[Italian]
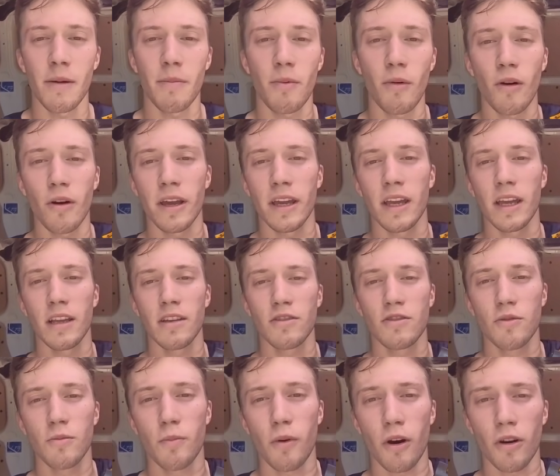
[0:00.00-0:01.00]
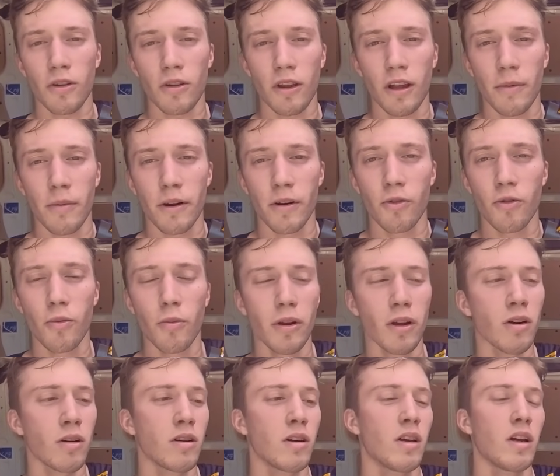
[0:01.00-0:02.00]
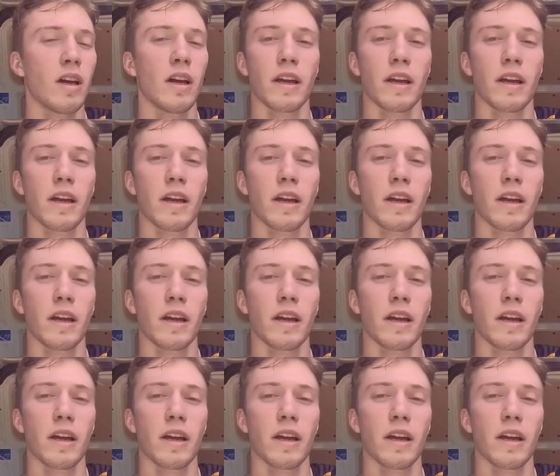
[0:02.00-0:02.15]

e poi il supporto da manubrio